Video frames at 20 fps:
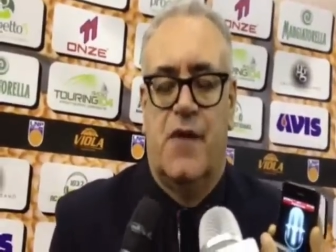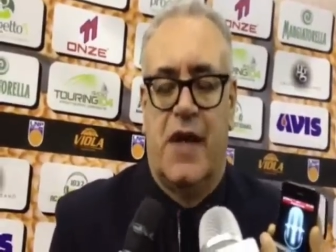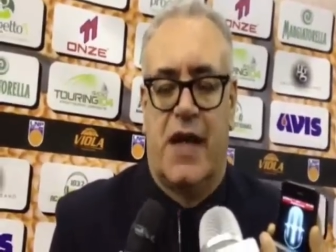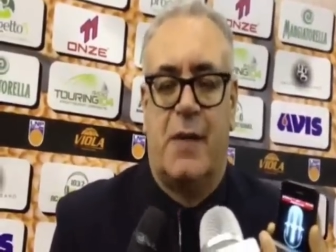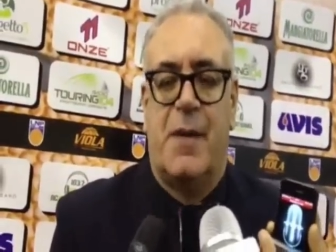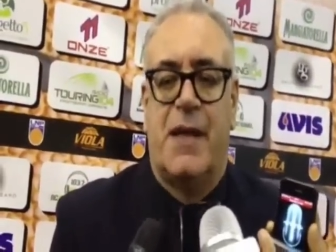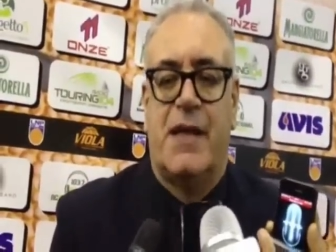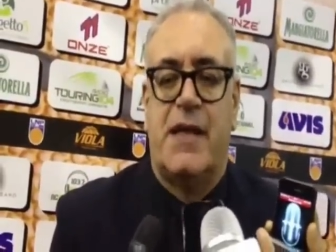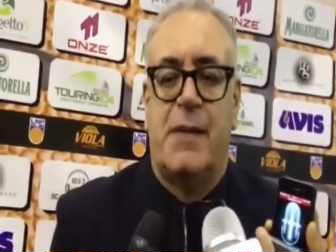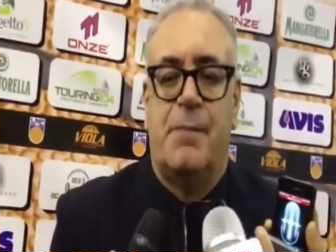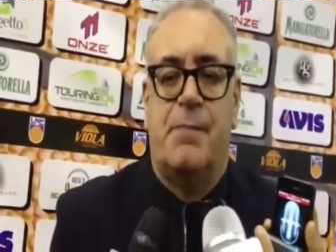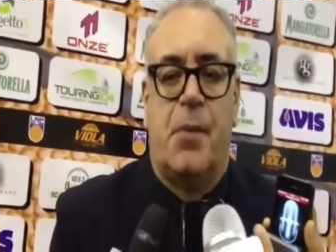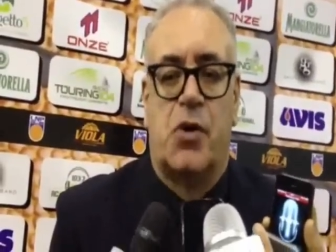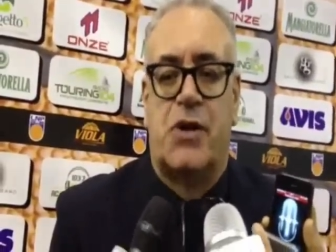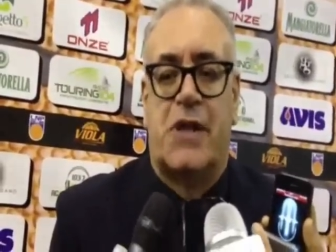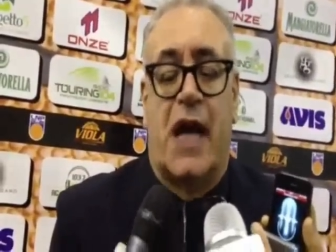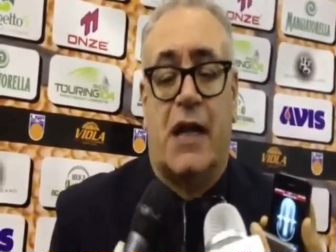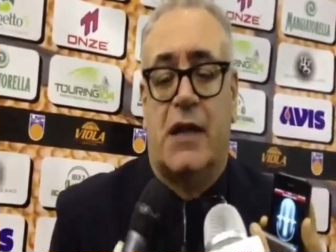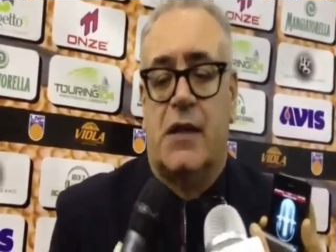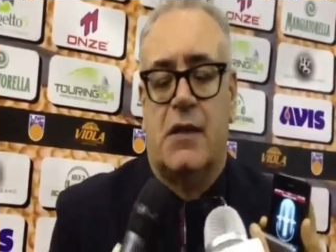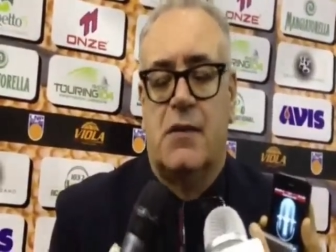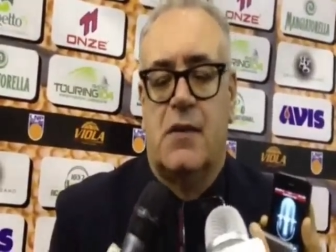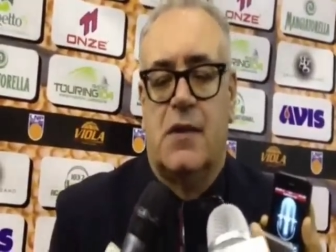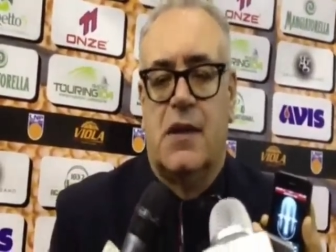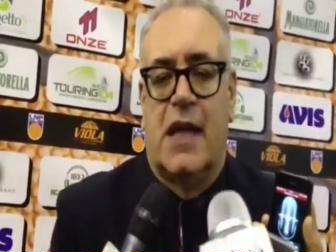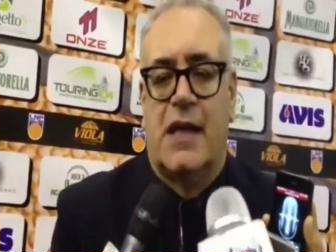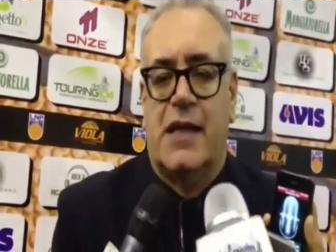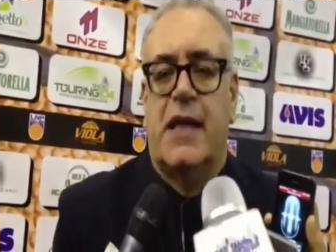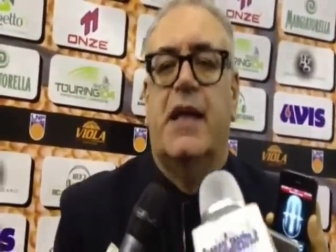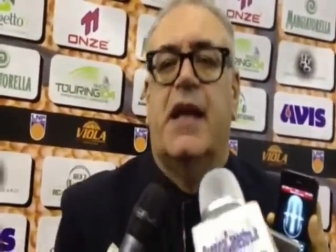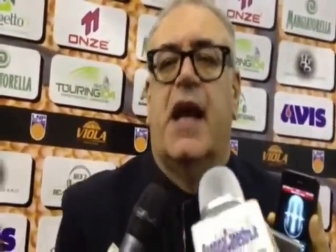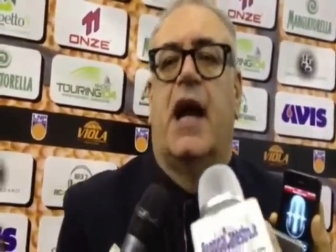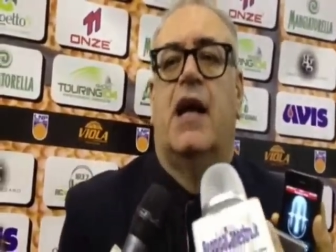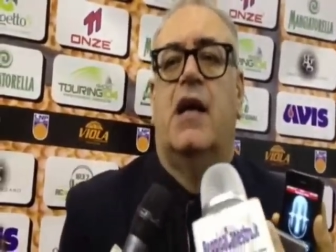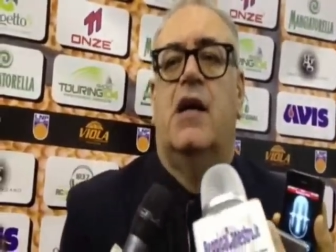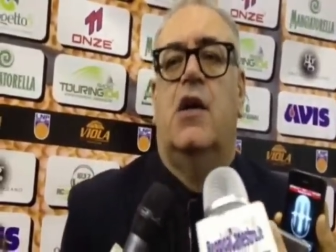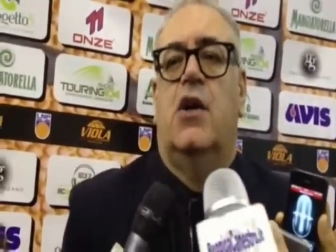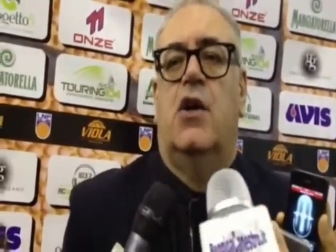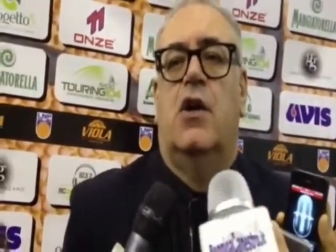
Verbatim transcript: veramente importante. Latina,